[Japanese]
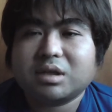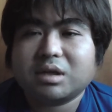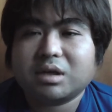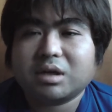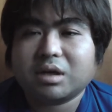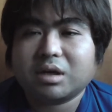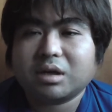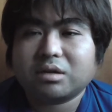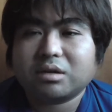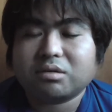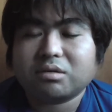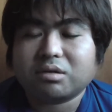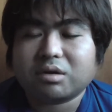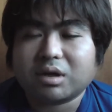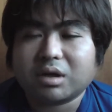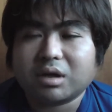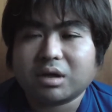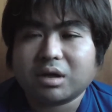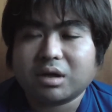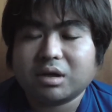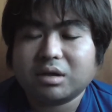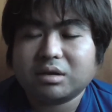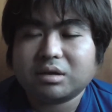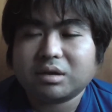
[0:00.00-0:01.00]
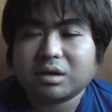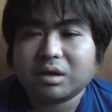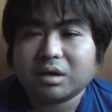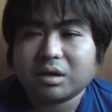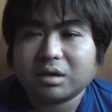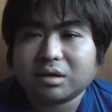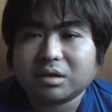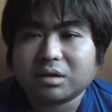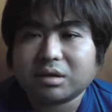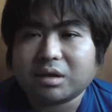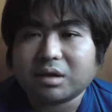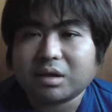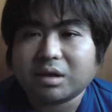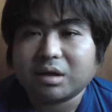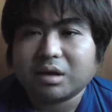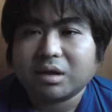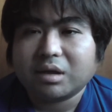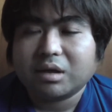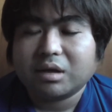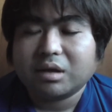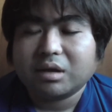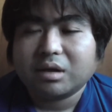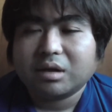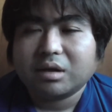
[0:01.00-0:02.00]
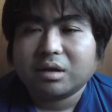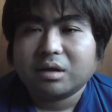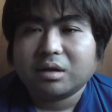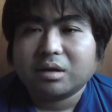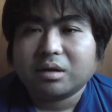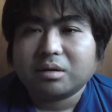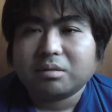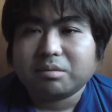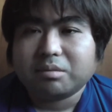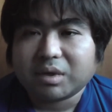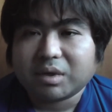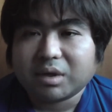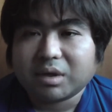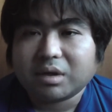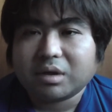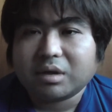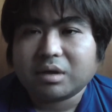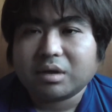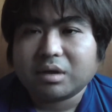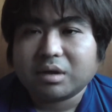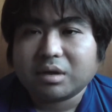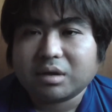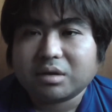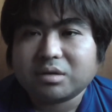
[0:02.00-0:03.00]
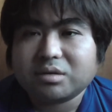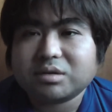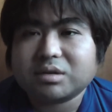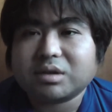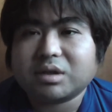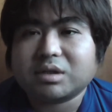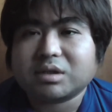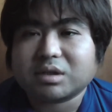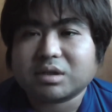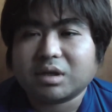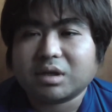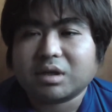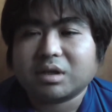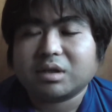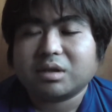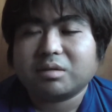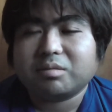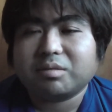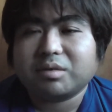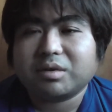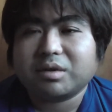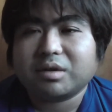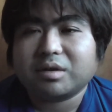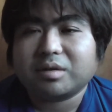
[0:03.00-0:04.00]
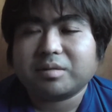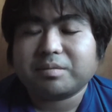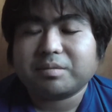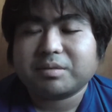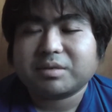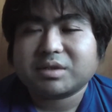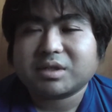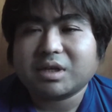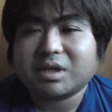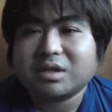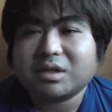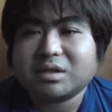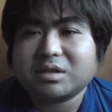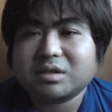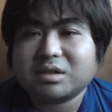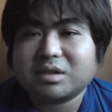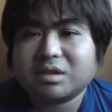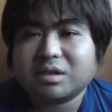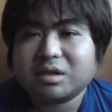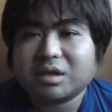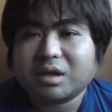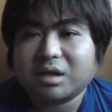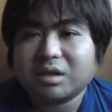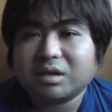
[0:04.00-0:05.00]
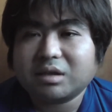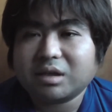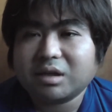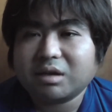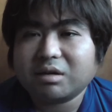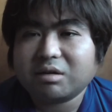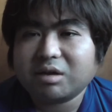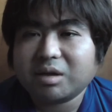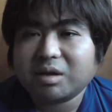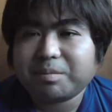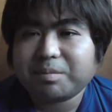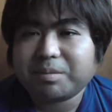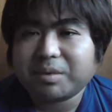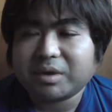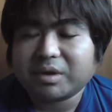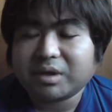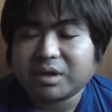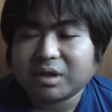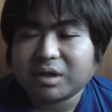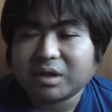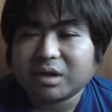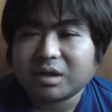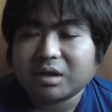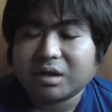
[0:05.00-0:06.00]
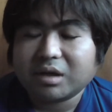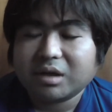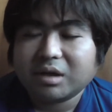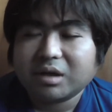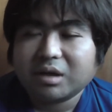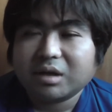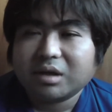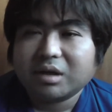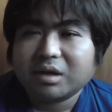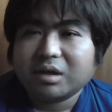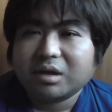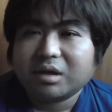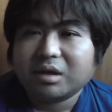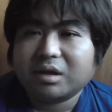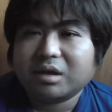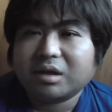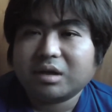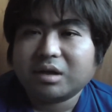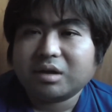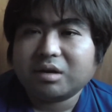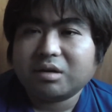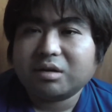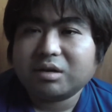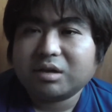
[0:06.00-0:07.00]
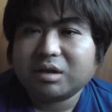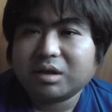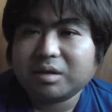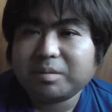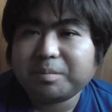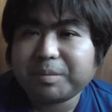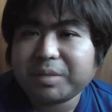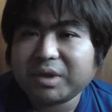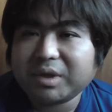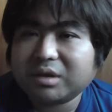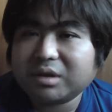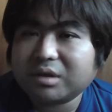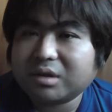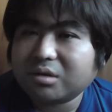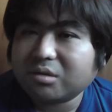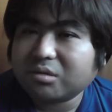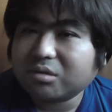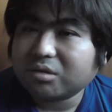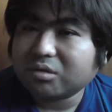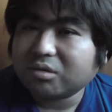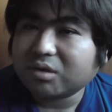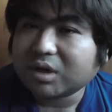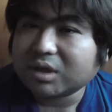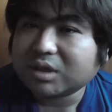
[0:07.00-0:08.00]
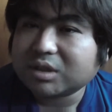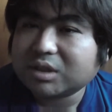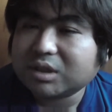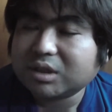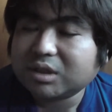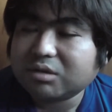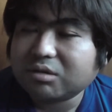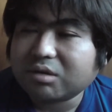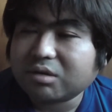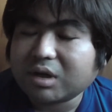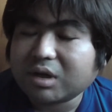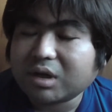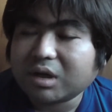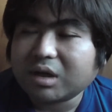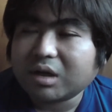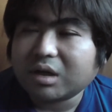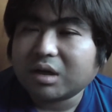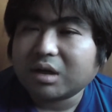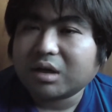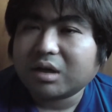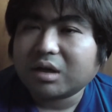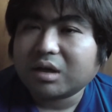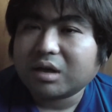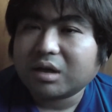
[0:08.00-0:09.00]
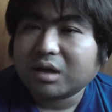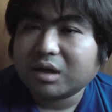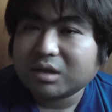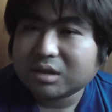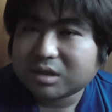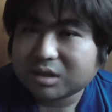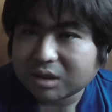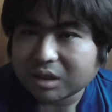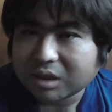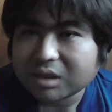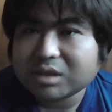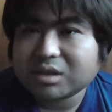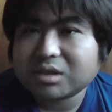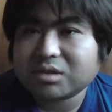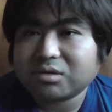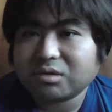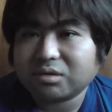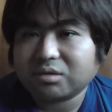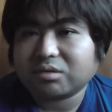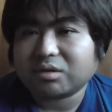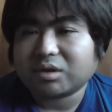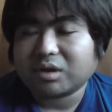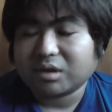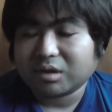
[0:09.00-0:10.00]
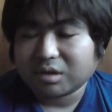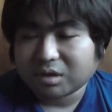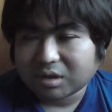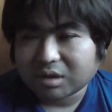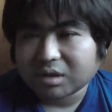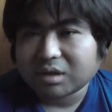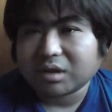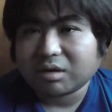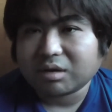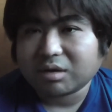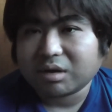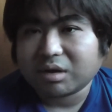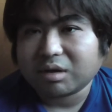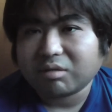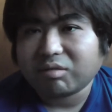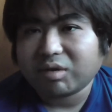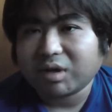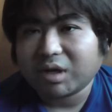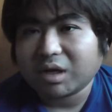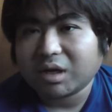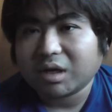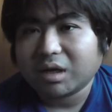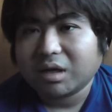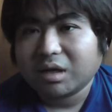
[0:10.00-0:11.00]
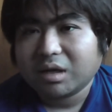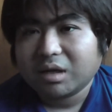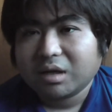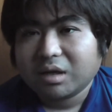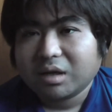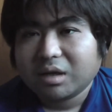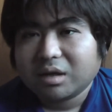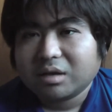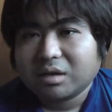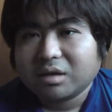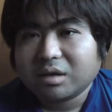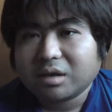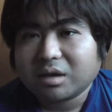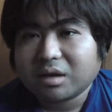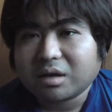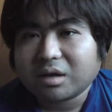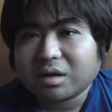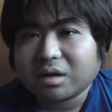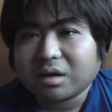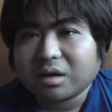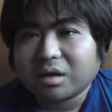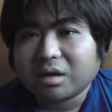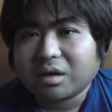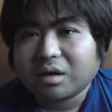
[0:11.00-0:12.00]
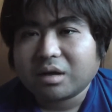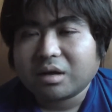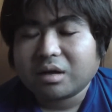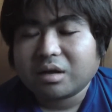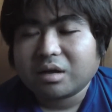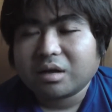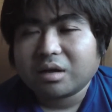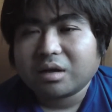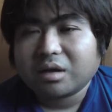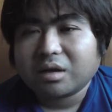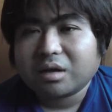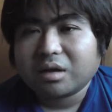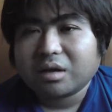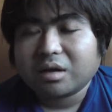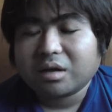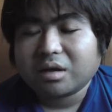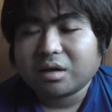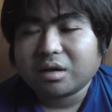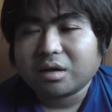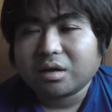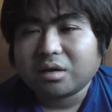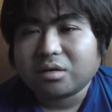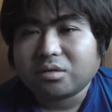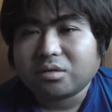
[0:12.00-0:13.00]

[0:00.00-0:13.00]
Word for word: 派とか反対派ってまあいるじゃないですか。まあ反対派はやっぱねいっぱい言ってることおかしいとか廃止論とかの方はなんかね